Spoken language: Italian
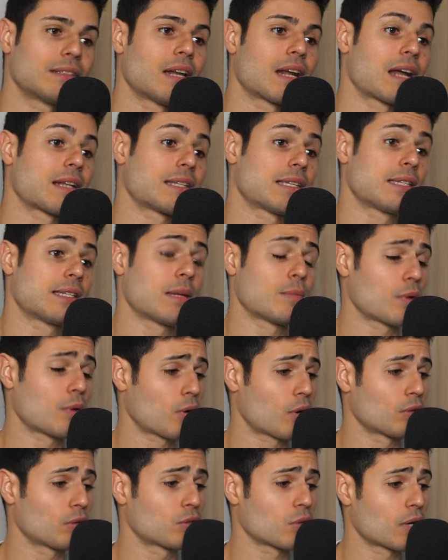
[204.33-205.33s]
ragazzi, sempre per
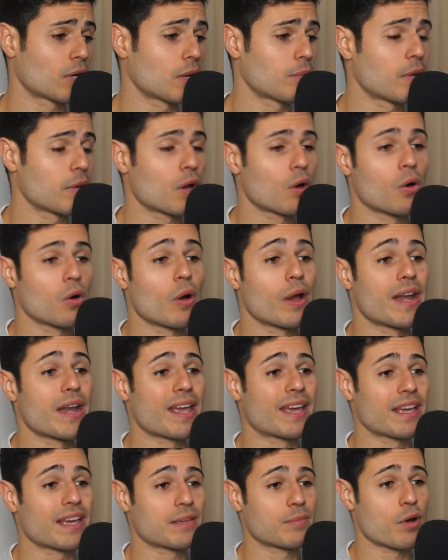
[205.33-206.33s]
quanto riguarda Bitcoin, è
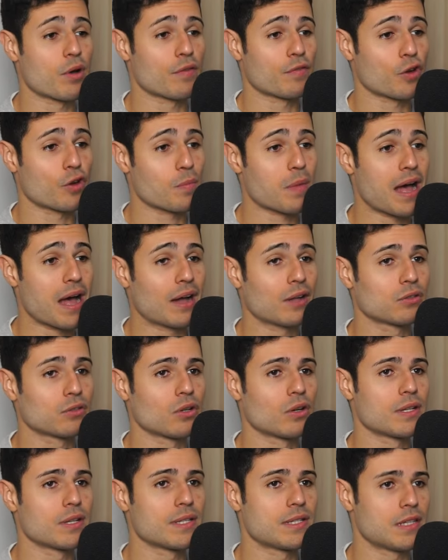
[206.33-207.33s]
che abbiamo
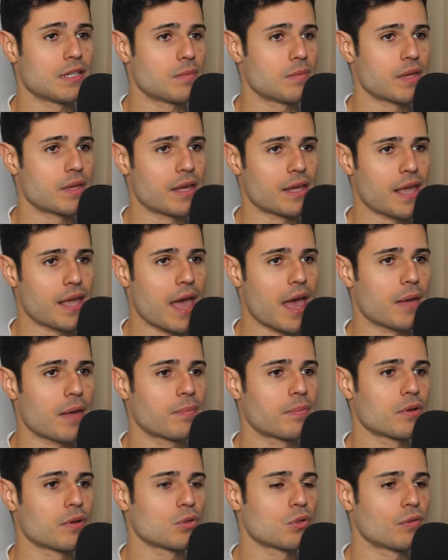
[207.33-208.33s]
formato il simile
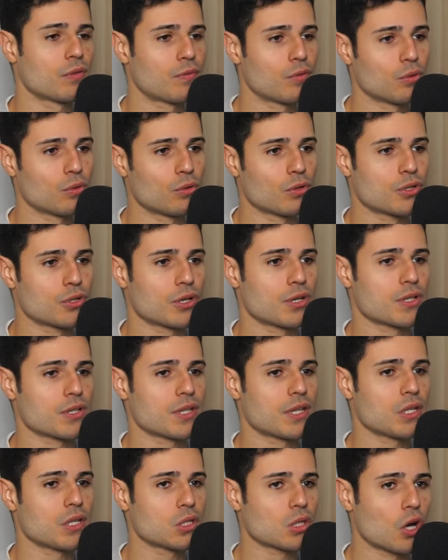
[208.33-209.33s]
gap sui futures
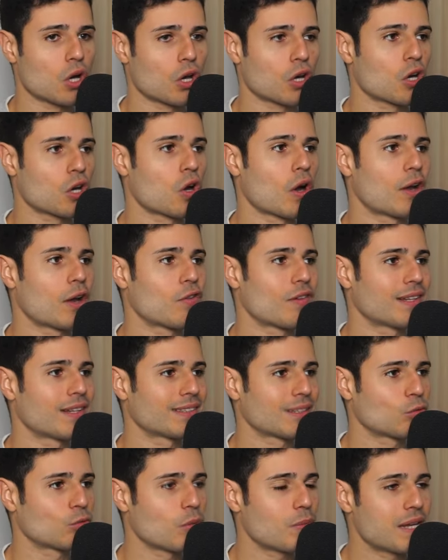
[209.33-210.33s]
intorno a
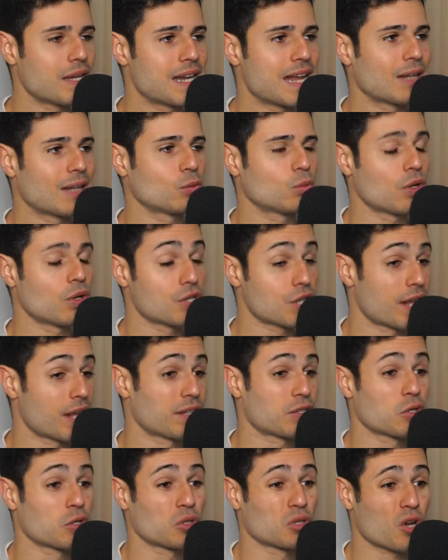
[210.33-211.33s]

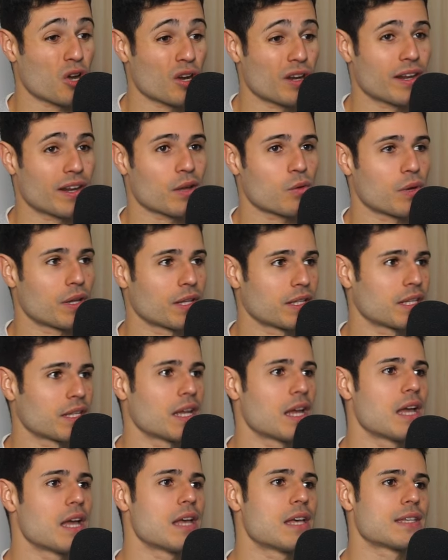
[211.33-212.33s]
92.200 dollari. Quindi,
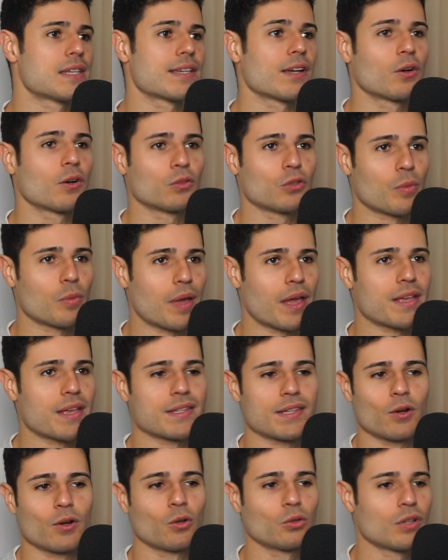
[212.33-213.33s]
secondo me,
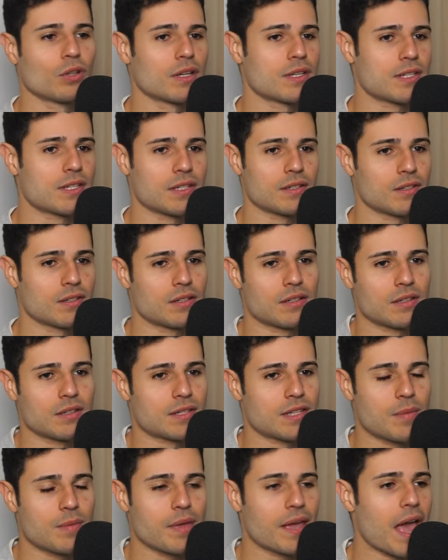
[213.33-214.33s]
secondo le, il
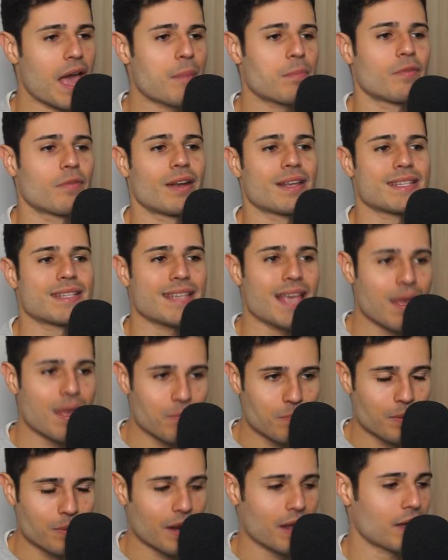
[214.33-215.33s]
simile gap viene
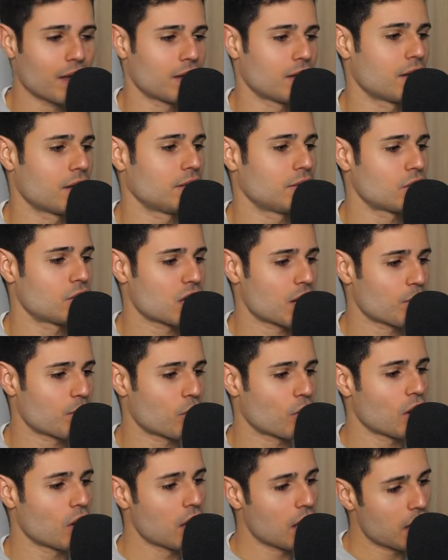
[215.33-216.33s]
sempre, eh,
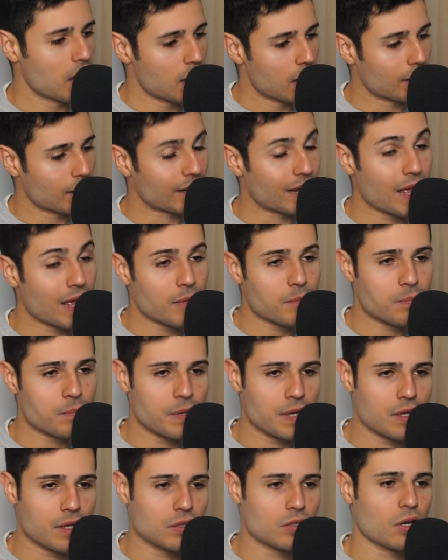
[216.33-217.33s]
diciamo
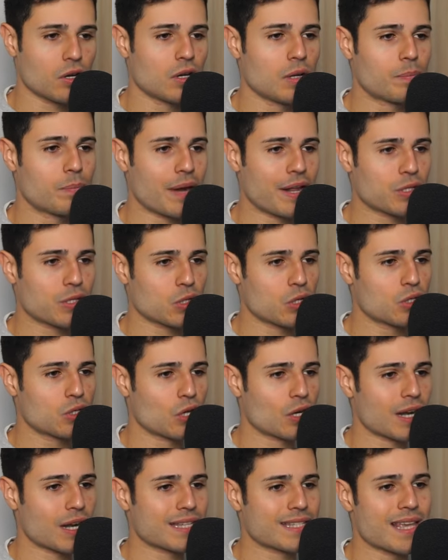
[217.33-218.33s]
riempito, il prezzo
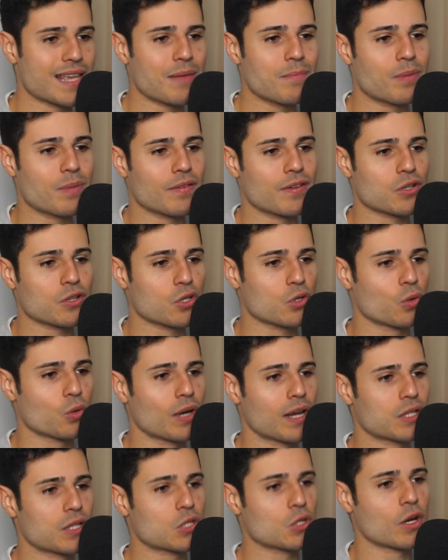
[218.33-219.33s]
ritorna sempre verso
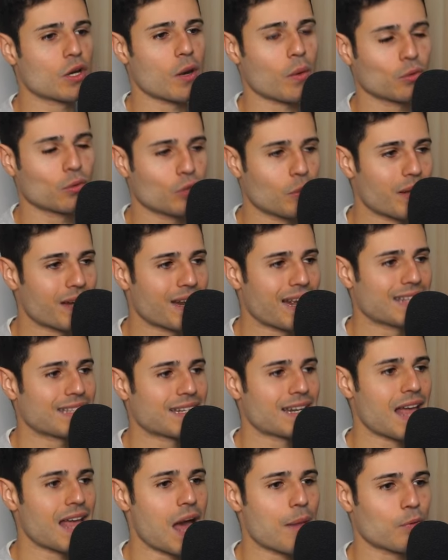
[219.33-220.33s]
quella zona quando i mercati
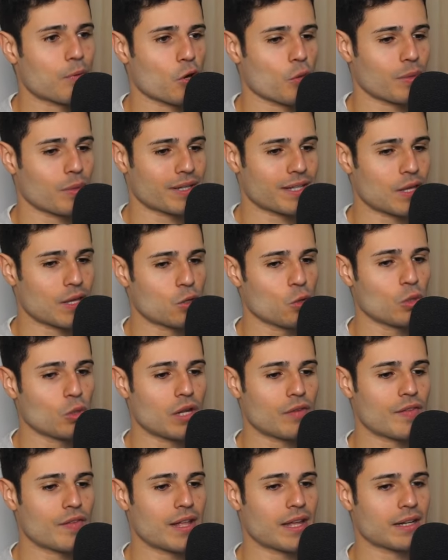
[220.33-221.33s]
riaprono perché chiude
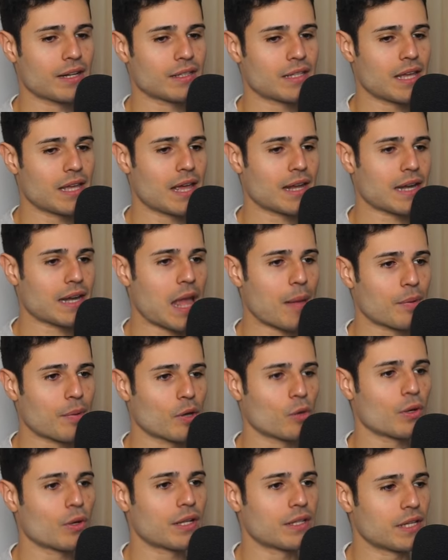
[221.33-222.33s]
il venerdì e riapre
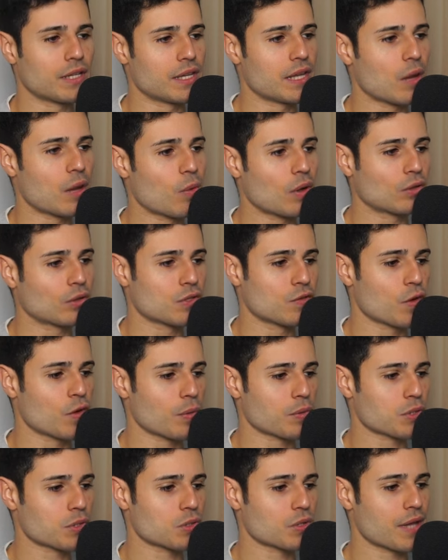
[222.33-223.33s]
lunedì e quando si forma
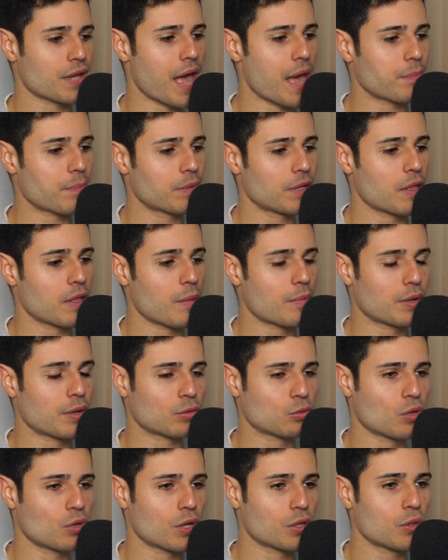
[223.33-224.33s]
questo gap di
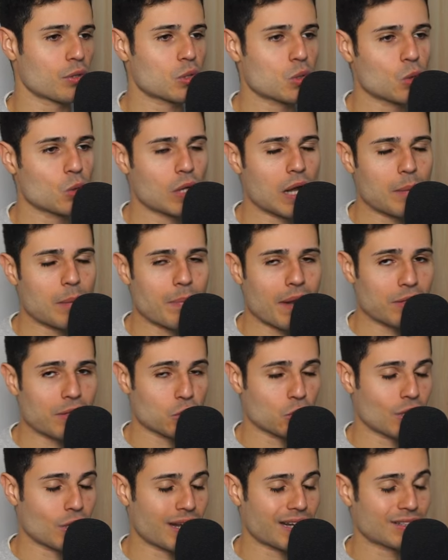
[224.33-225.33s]
apertura e chiusura il prezzo
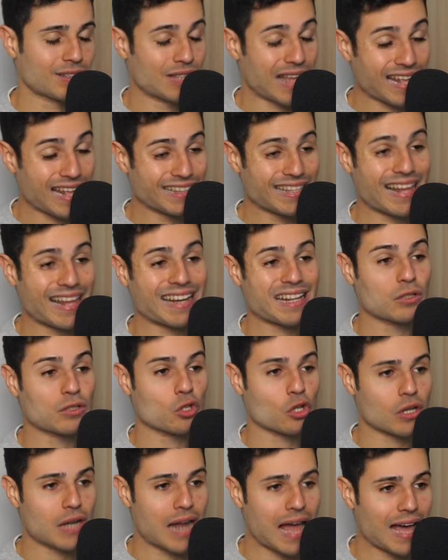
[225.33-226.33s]
ter- tende a
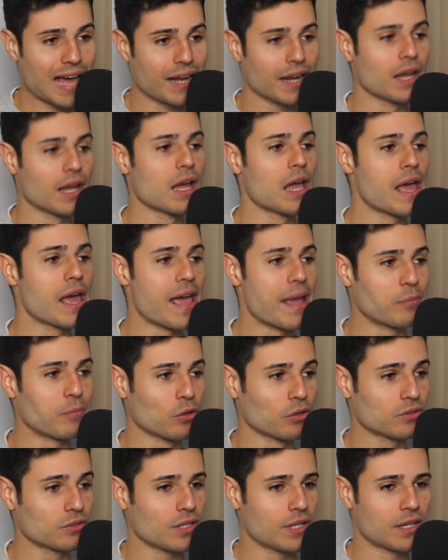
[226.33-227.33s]
ritornare e
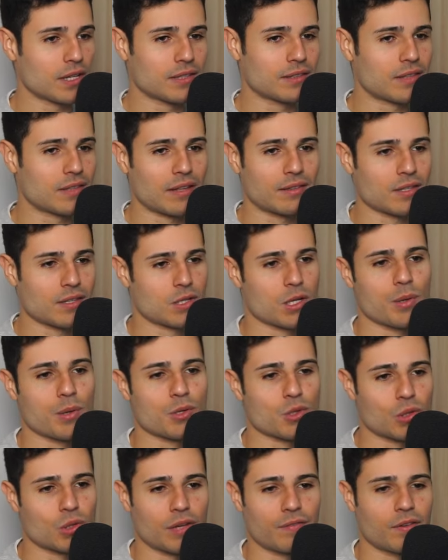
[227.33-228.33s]
molti, tantissime
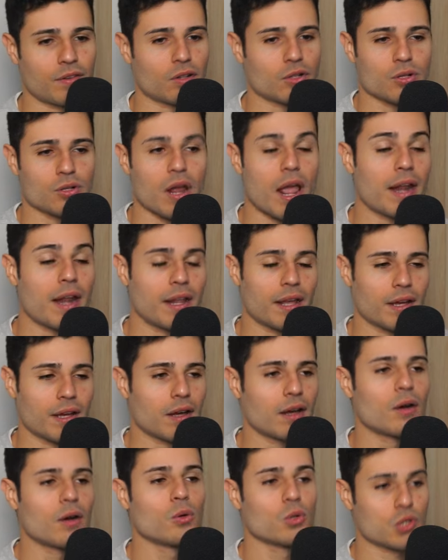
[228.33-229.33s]
persone che fanno trading
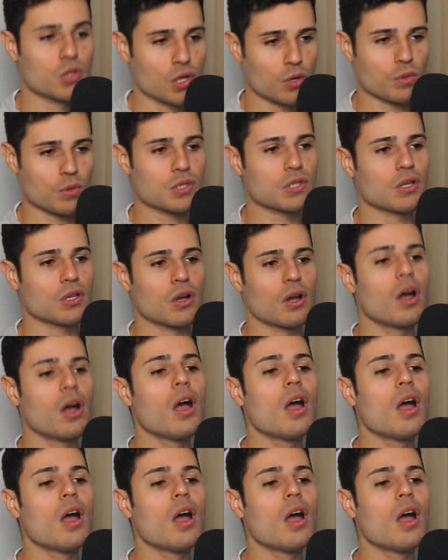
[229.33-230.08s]
eh, usano questo,